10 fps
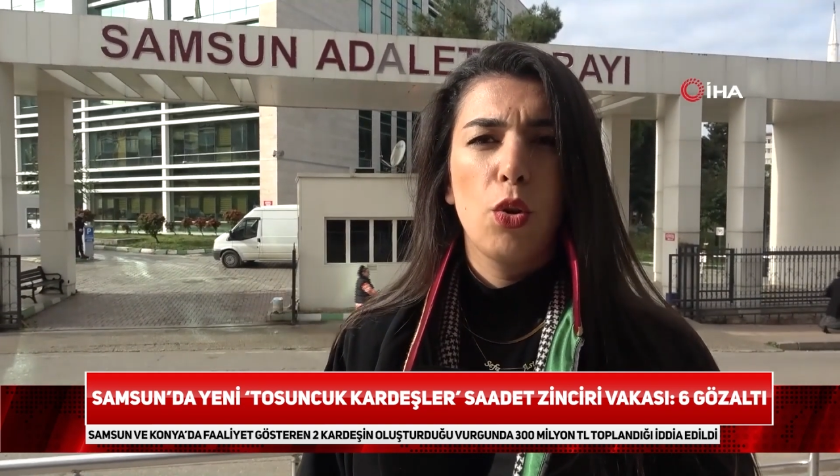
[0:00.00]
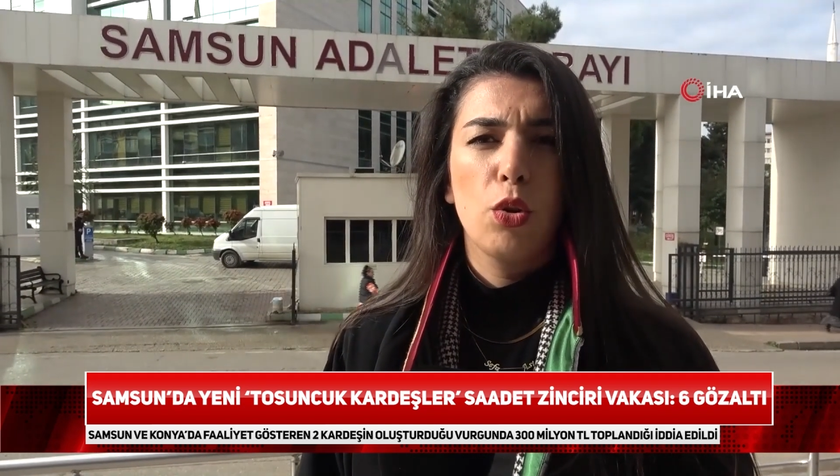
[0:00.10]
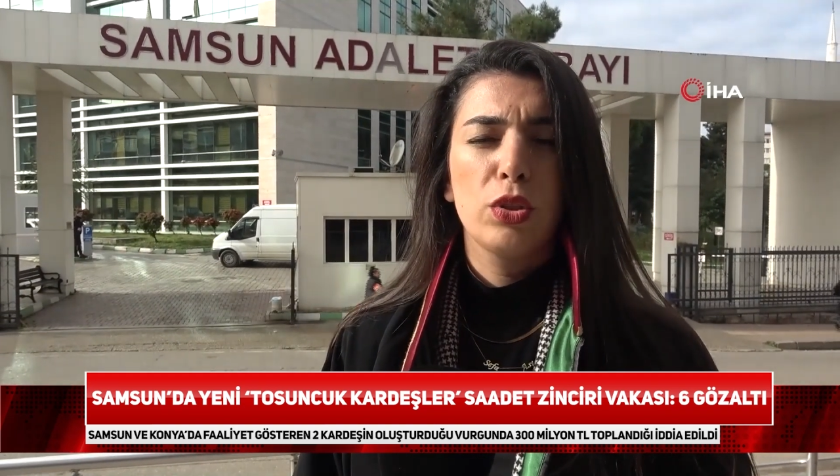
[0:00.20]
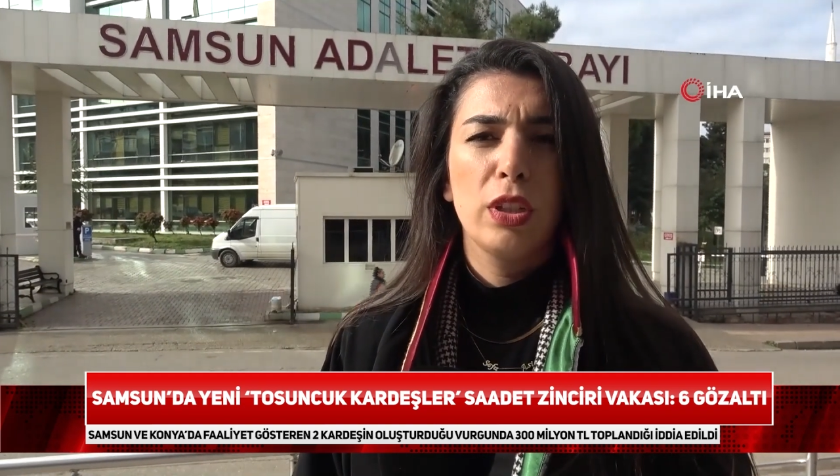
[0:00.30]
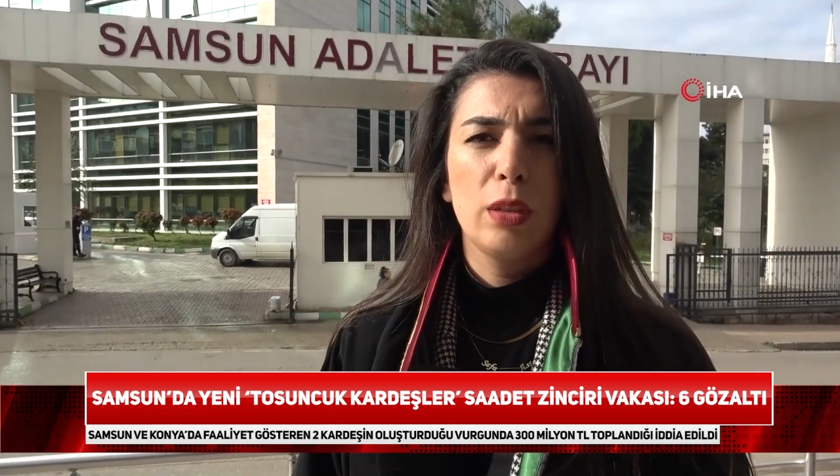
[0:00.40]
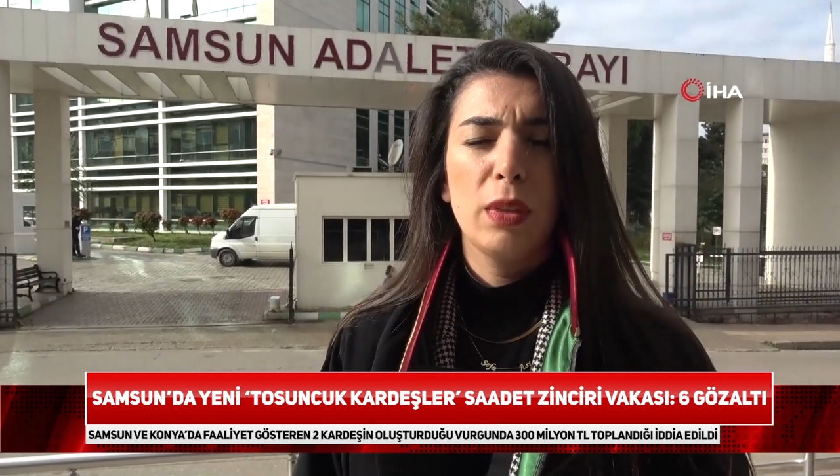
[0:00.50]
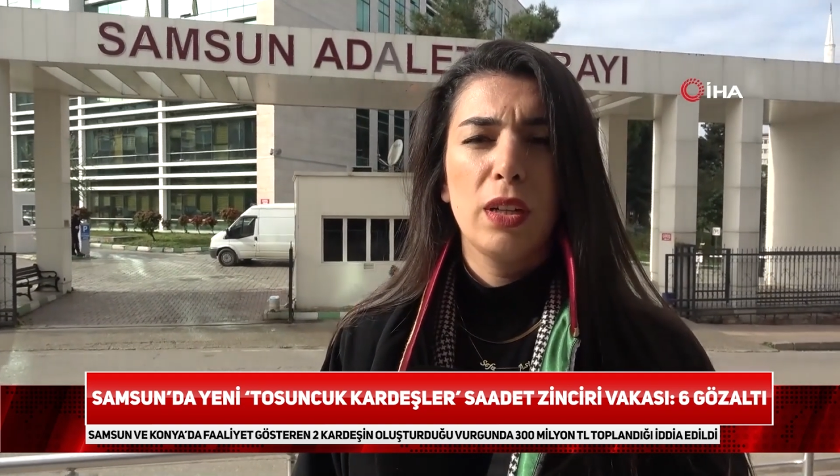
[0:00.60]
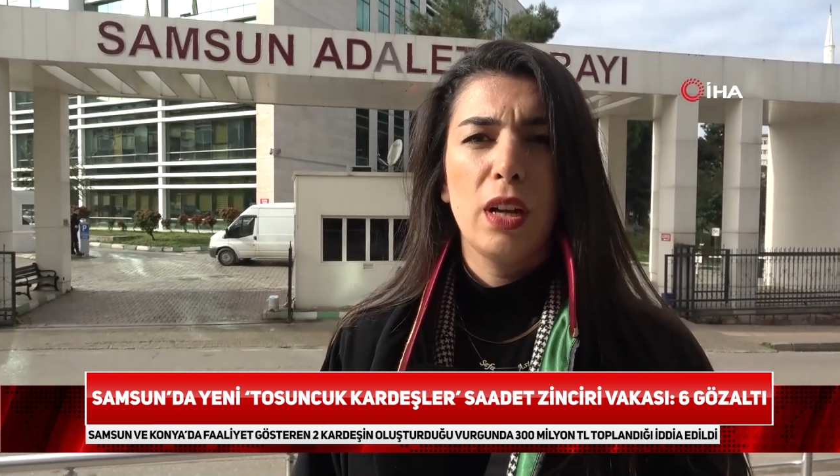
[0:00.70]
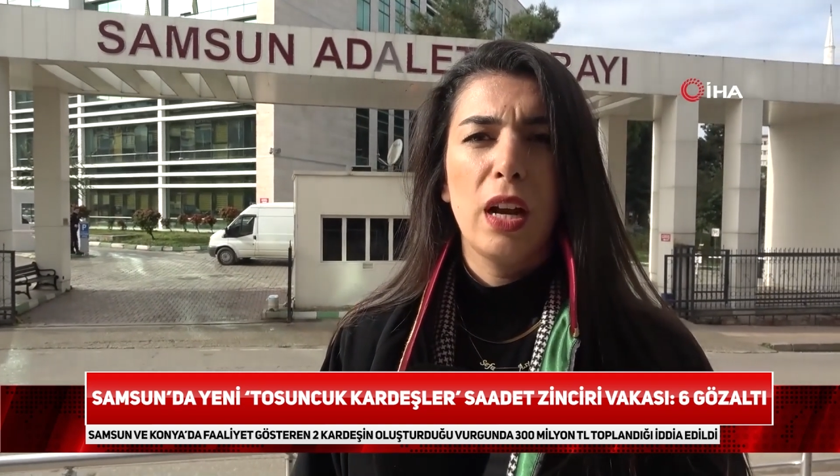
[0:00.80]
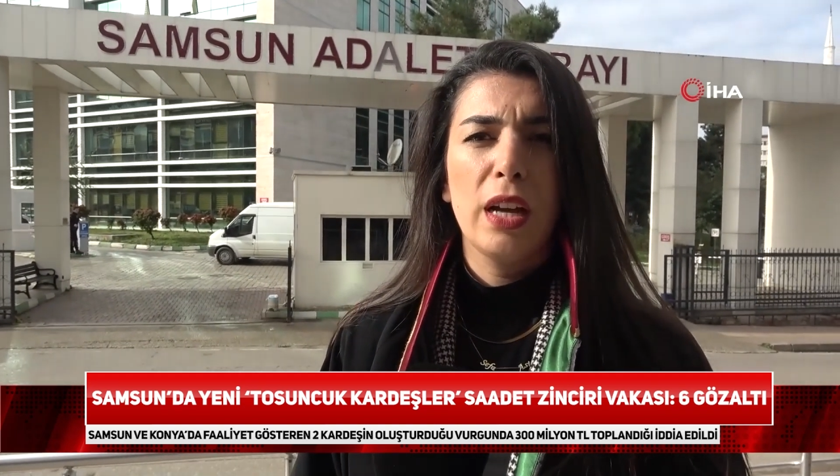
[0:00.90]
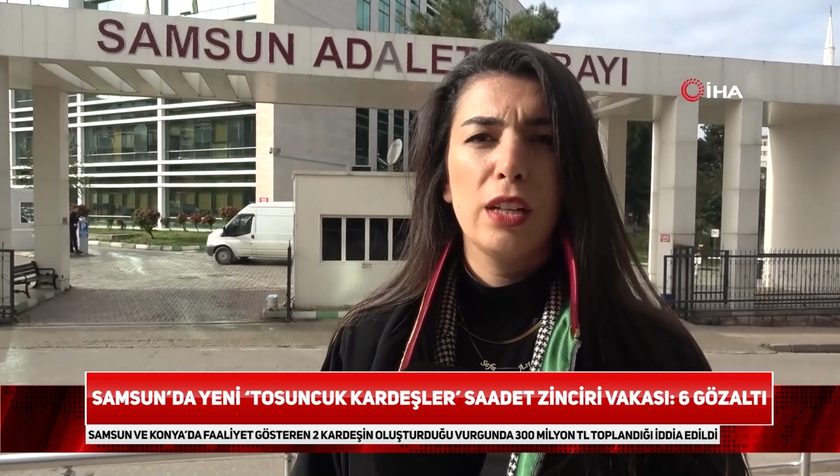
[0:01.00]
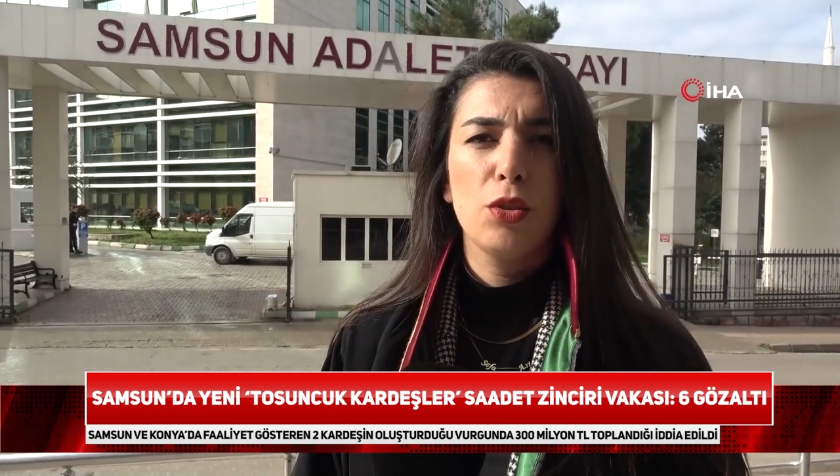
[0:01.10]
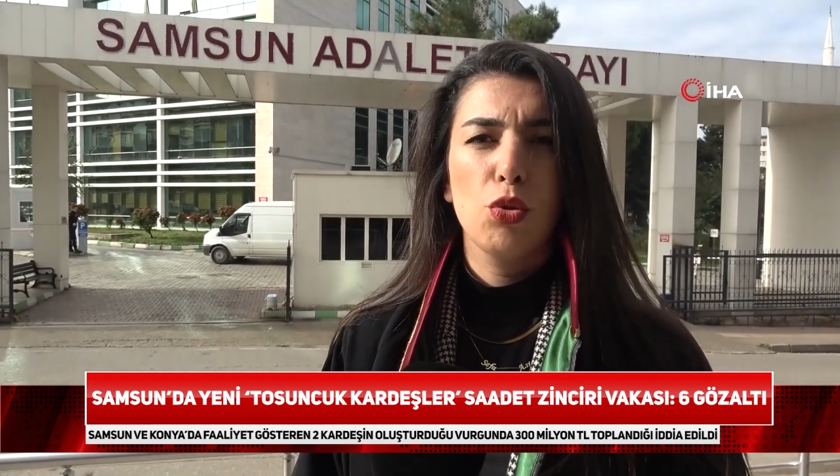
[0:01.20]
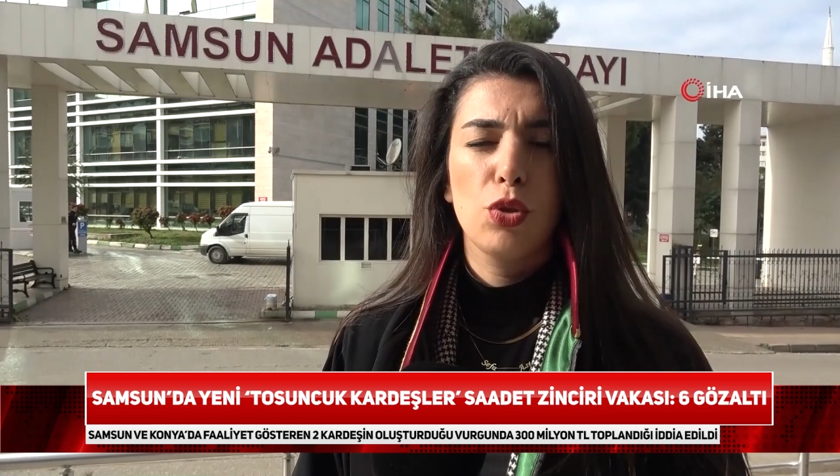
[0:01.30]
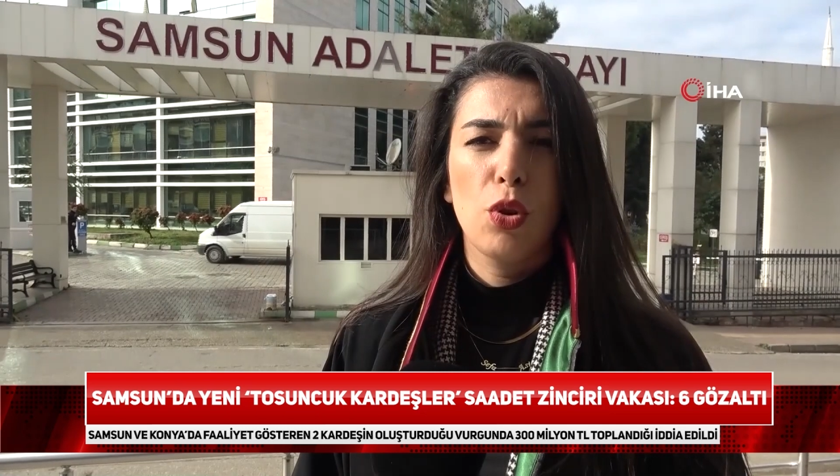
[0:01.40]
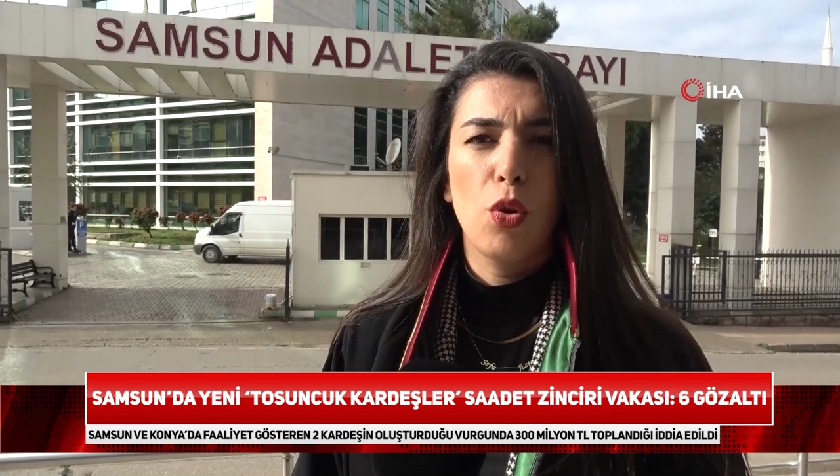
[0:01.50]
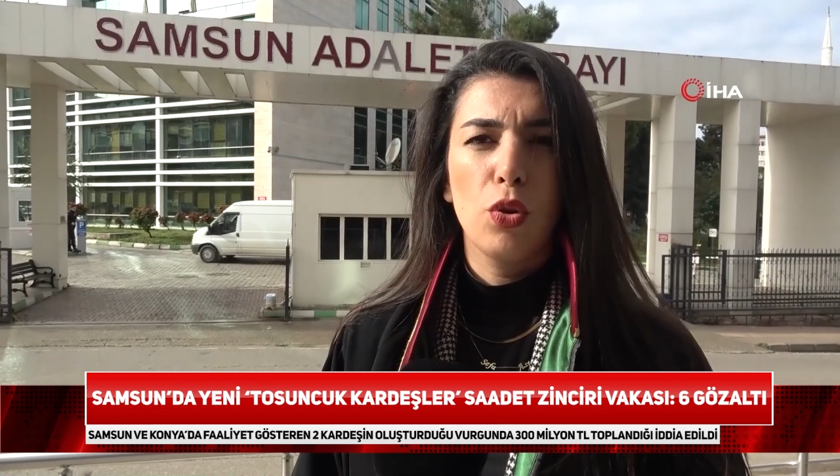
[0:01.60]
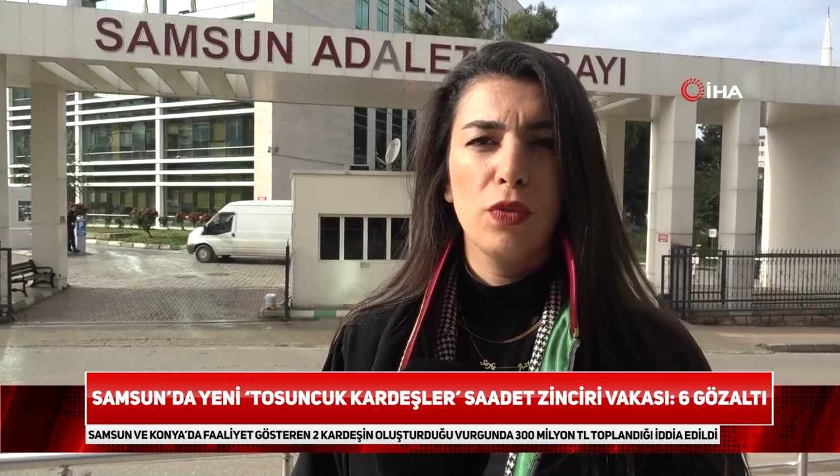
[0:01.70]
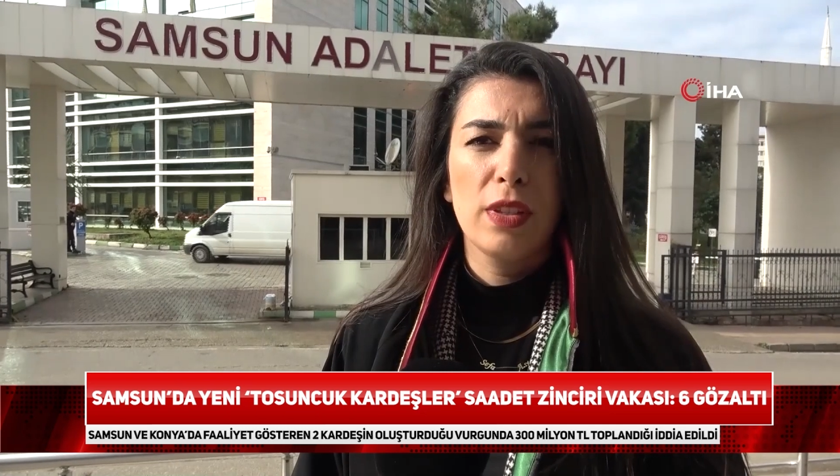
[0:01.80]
ortalama aylık %10